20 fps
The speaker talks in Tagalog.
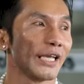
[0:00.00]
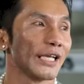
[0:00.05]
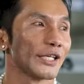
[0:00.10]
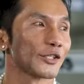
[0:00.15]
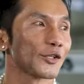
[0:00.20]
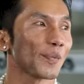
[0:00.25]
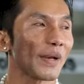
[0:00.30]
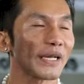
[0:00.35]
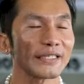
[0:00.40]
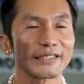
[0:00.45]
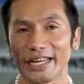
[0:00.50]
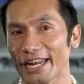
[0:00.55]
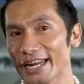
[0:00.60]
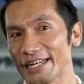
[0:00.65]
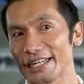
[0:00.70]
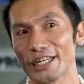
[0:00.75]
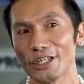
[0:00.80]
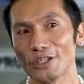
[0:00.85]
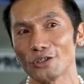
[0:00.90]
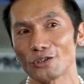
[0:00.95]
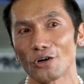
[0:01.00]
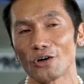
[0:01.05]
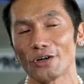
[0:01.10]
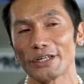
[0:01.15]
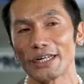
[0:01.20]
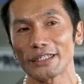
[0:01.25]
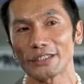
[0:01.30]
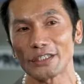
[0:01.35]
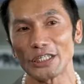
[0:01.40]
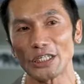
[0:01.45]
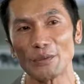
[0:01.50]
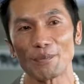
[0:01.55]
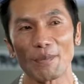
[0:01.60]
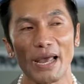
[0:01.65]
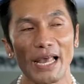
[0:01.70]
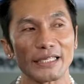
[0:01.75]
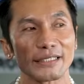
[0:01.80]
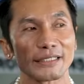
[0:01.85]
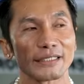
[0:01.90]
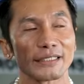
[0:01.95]
So, pag-training doon ng 3
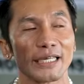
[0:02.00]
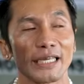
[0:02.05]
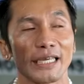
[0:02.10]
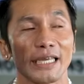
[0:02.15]
months,